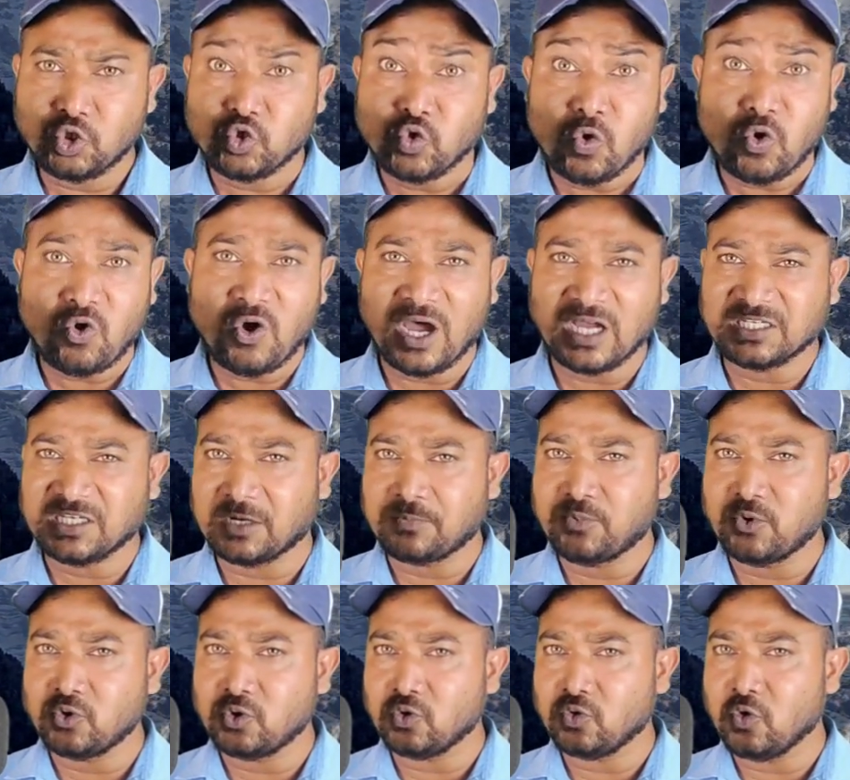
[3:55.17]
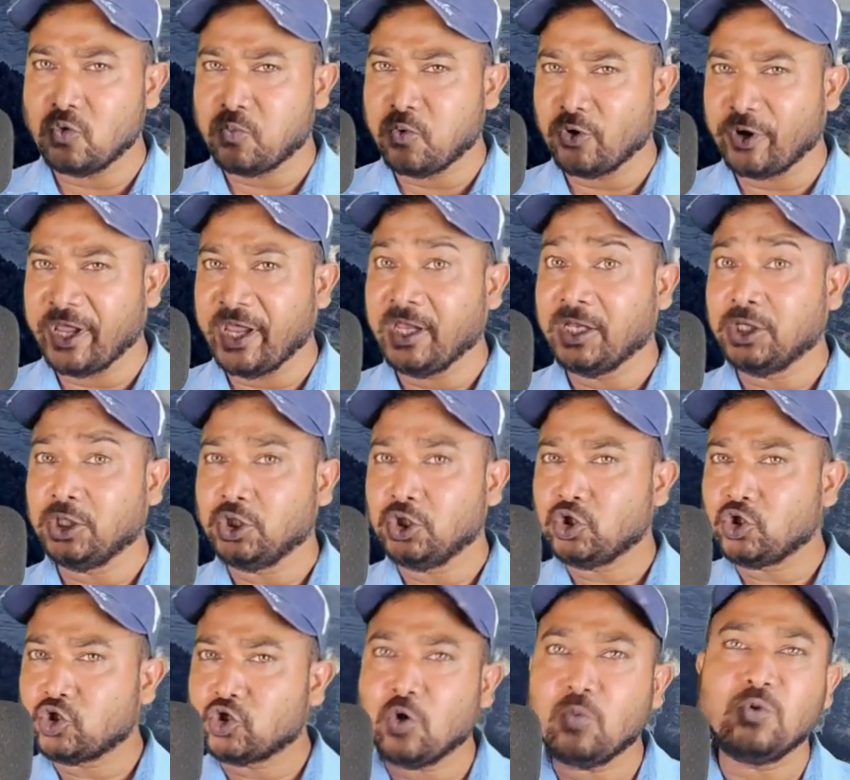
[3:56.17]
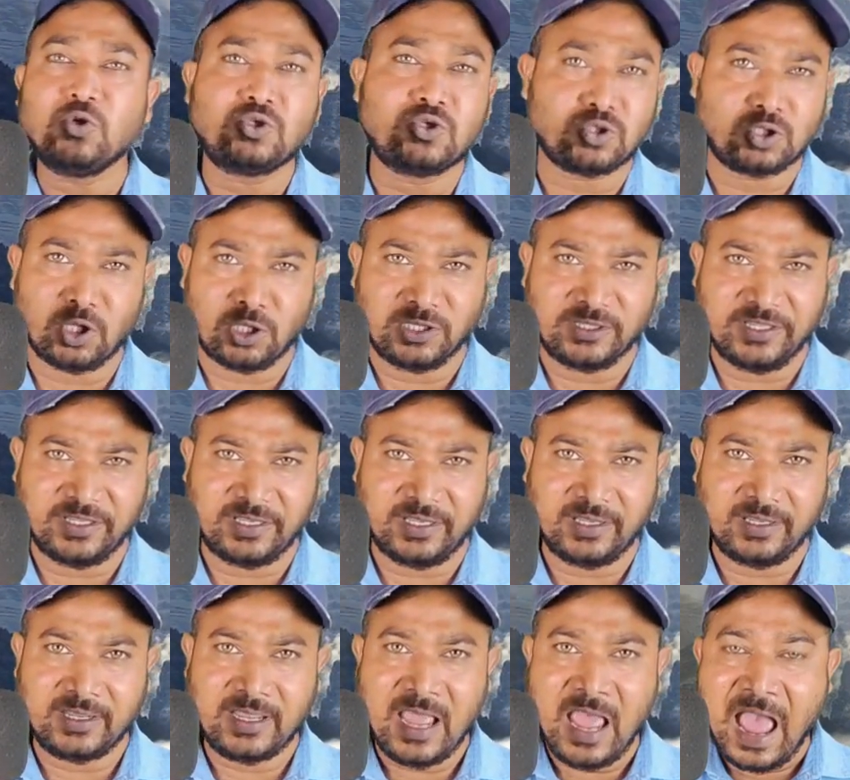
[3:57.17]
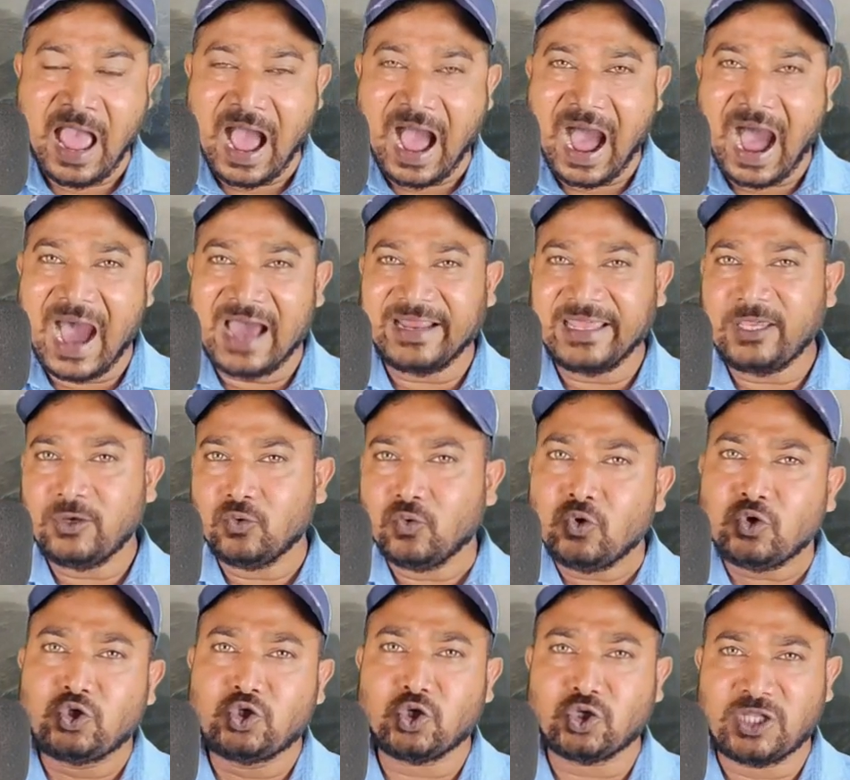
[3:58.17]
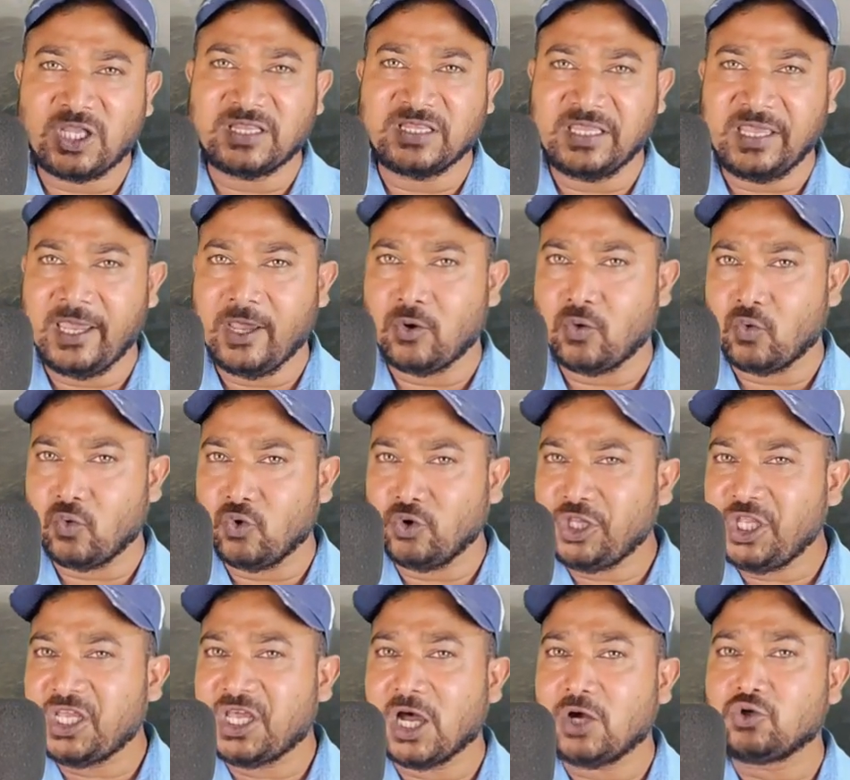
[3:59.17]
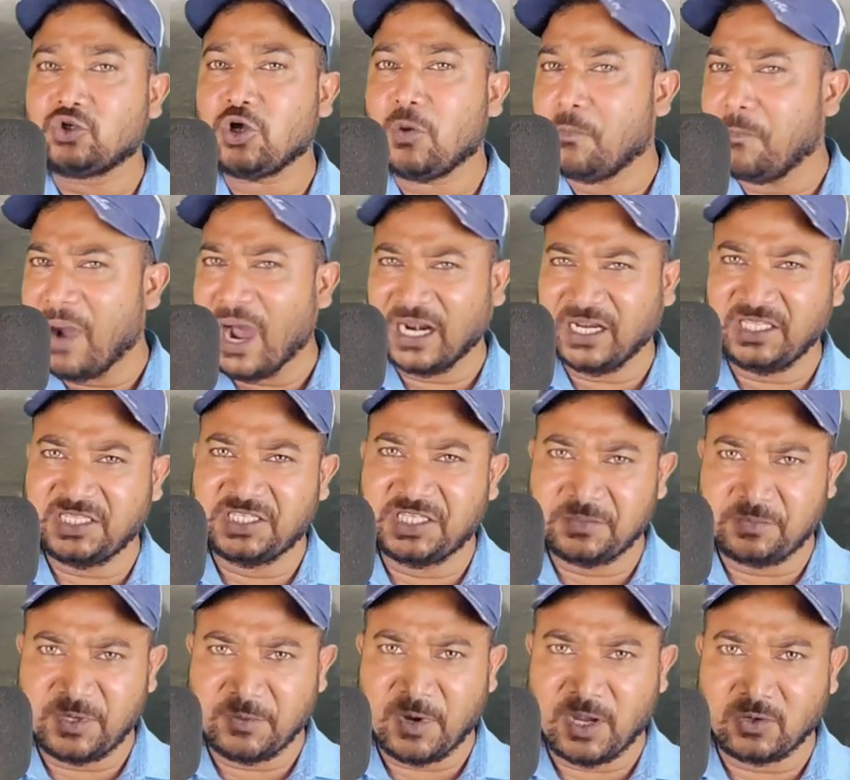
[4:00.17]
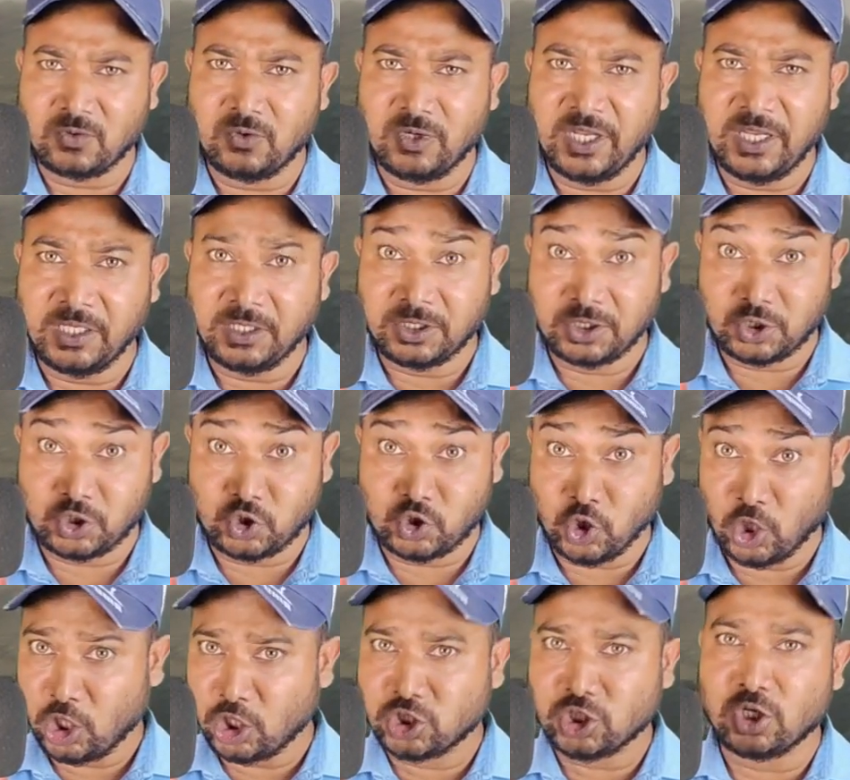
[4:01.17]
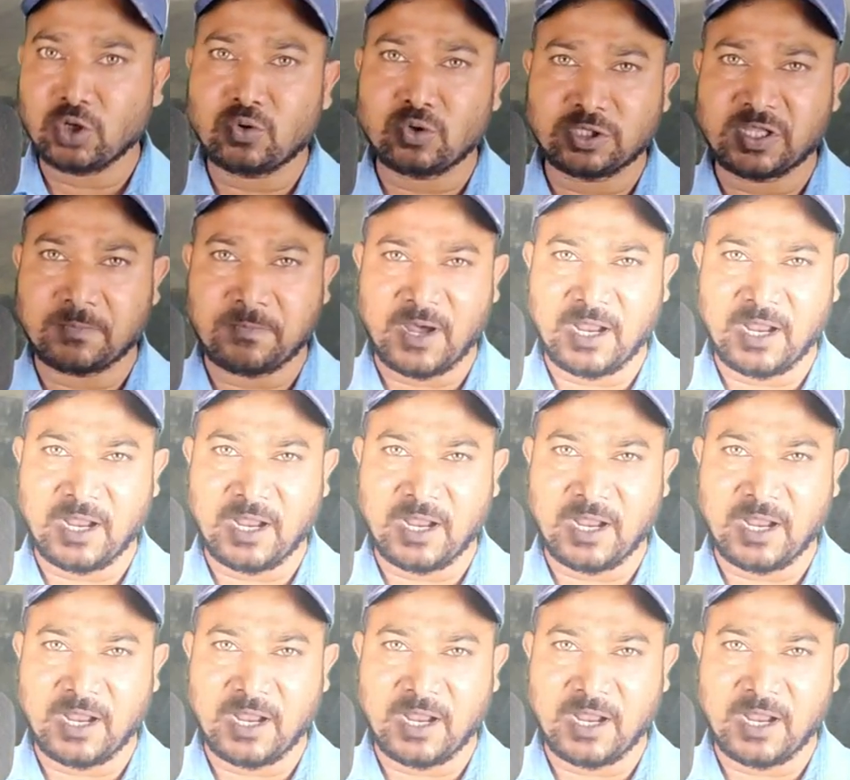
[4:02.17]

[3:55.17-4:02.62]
ষোলো হাজার ফুট উপরে সমুদ্রতল থেকে আর এই উচ্চতা দিয়ে অধিকাংশ বাণিজ্যিক বিমানগুলি চলাচল করতে